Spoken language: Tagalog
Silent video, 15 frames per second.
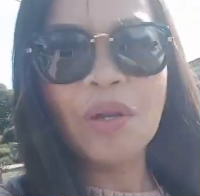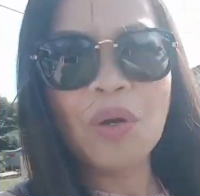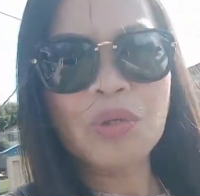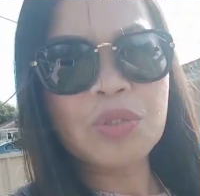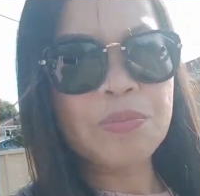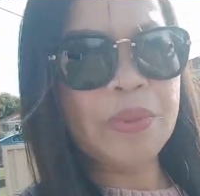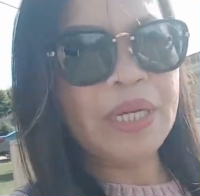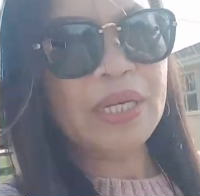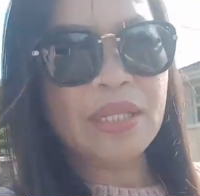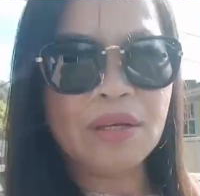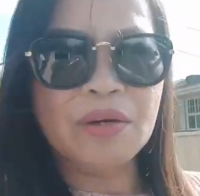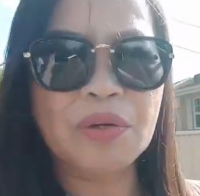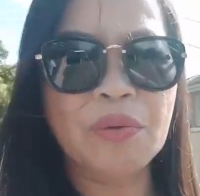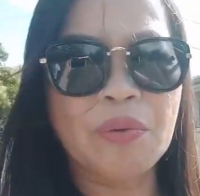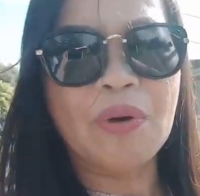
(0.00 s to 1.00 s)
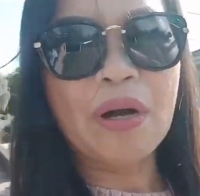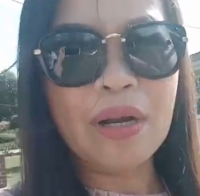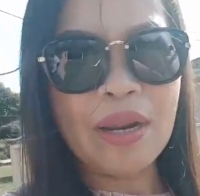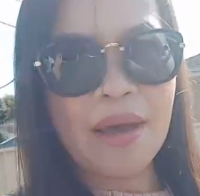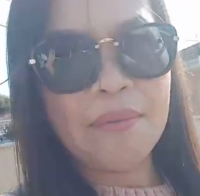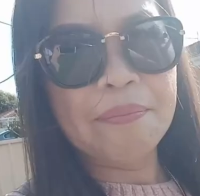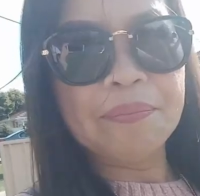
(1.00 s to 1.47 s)
close pa rin daw yung
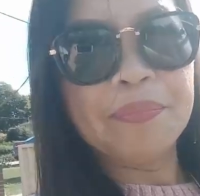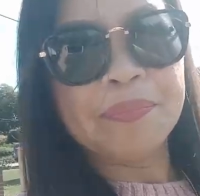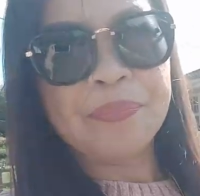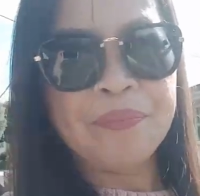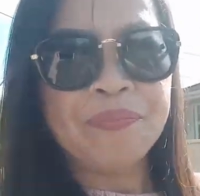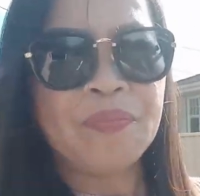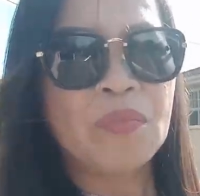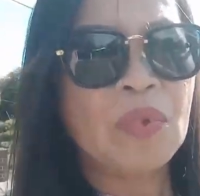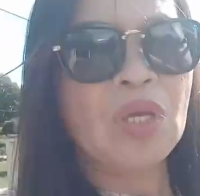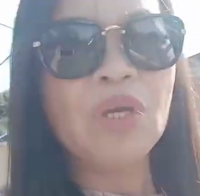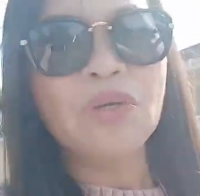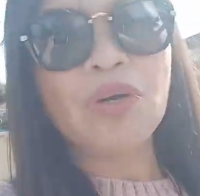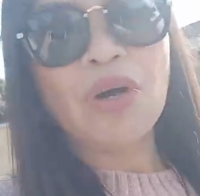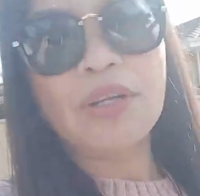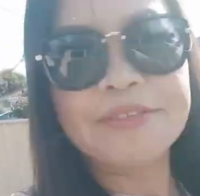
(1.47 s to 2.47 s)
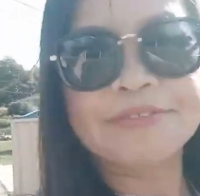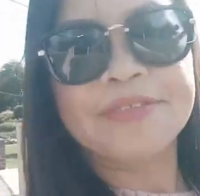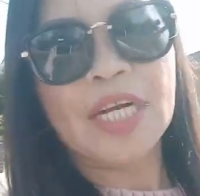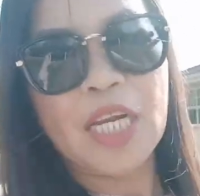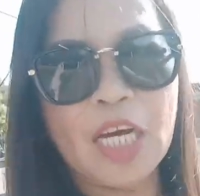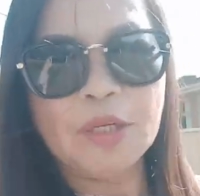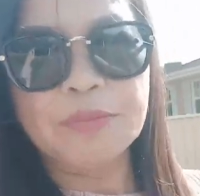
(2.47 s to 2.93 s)
club, yung golf
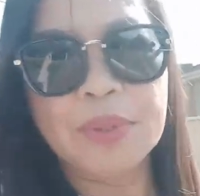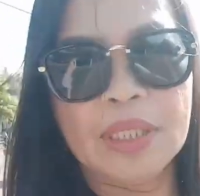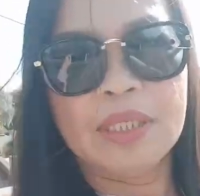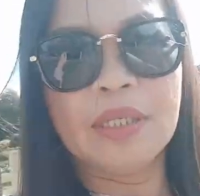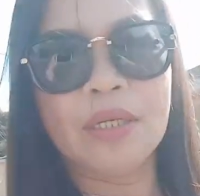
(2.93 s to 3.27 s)
club.